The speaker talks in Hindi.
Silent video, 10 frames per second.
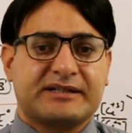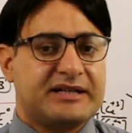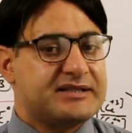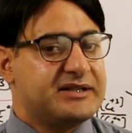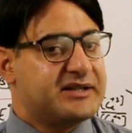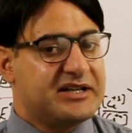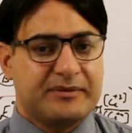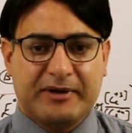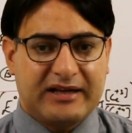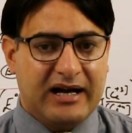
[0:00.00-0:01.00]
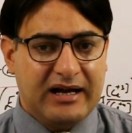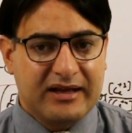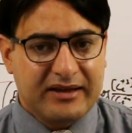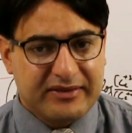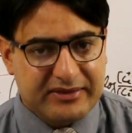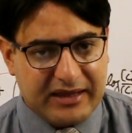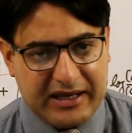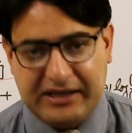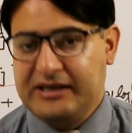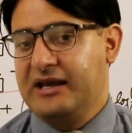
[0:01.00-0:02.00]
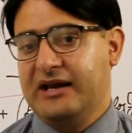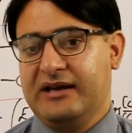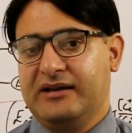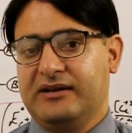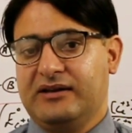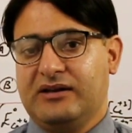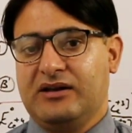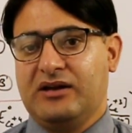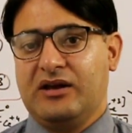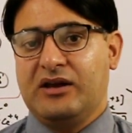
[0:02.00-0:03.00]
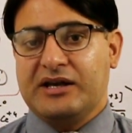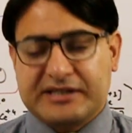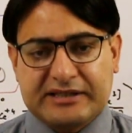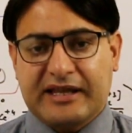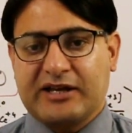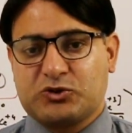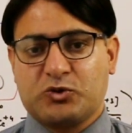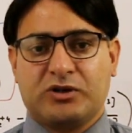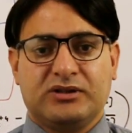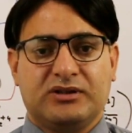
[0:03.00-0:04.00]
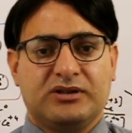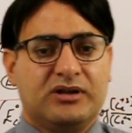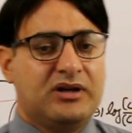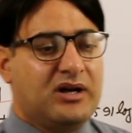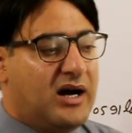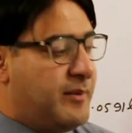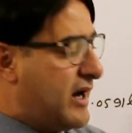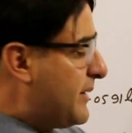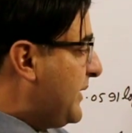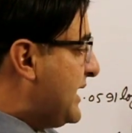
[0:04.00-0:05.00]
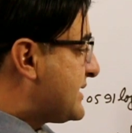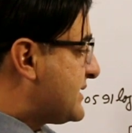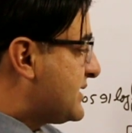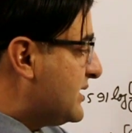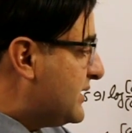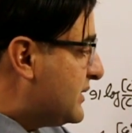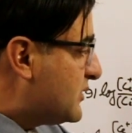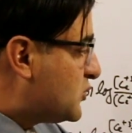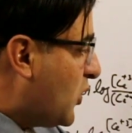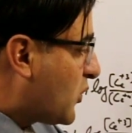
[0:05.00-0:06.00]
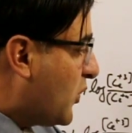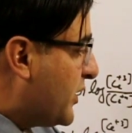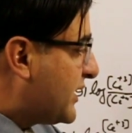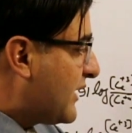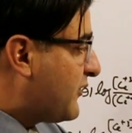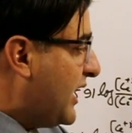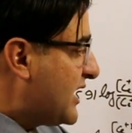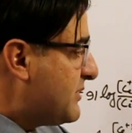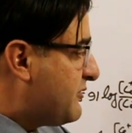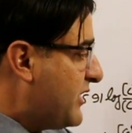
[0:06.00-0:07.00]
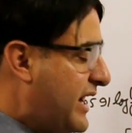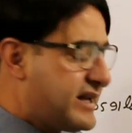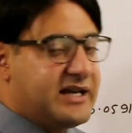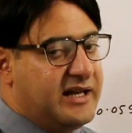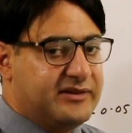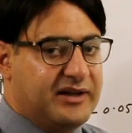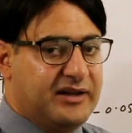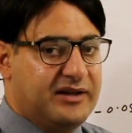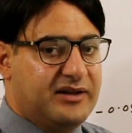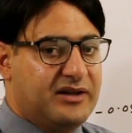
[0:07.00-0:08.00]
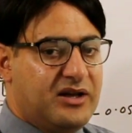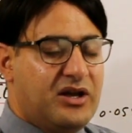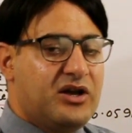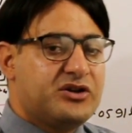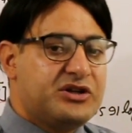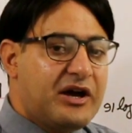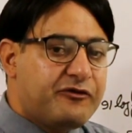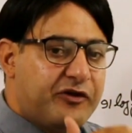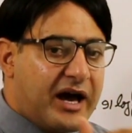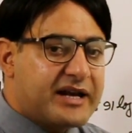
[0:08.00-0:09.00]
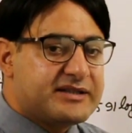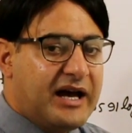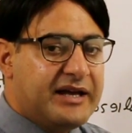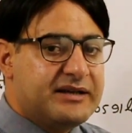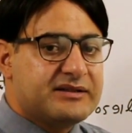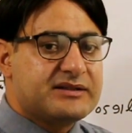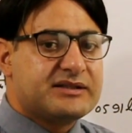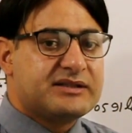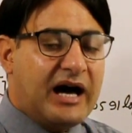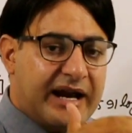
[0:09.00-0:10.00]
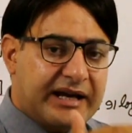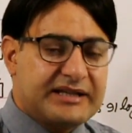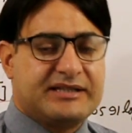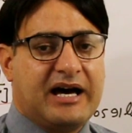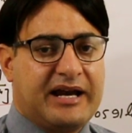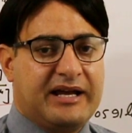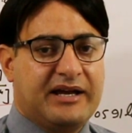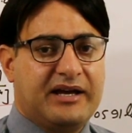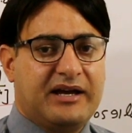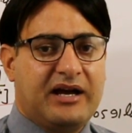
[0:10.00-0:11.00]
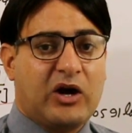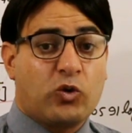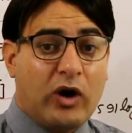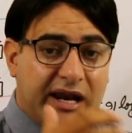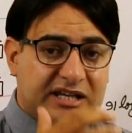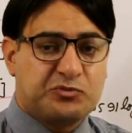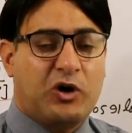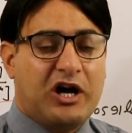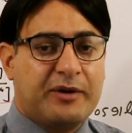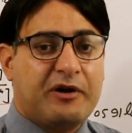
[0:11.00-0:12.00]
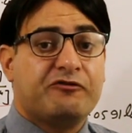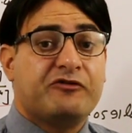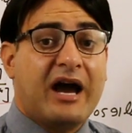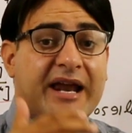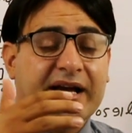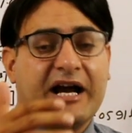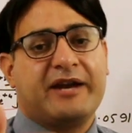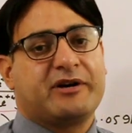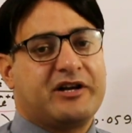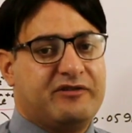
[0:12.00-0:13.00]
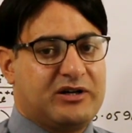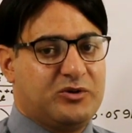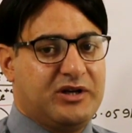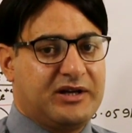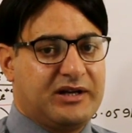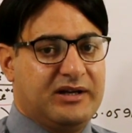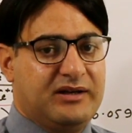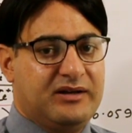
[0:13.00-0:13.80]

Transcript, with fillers: कंसनट्रेशन पता नहीं है इसी तरह स्टूडेंट हमारे पास जो कॉनिकल फ्लास में फेरस आयन थे ये फेरस आयन सारे के सारे एक्वेलेंस पॉइंट पे फेरिक आयन में कन्वर्ट हो जाएंगे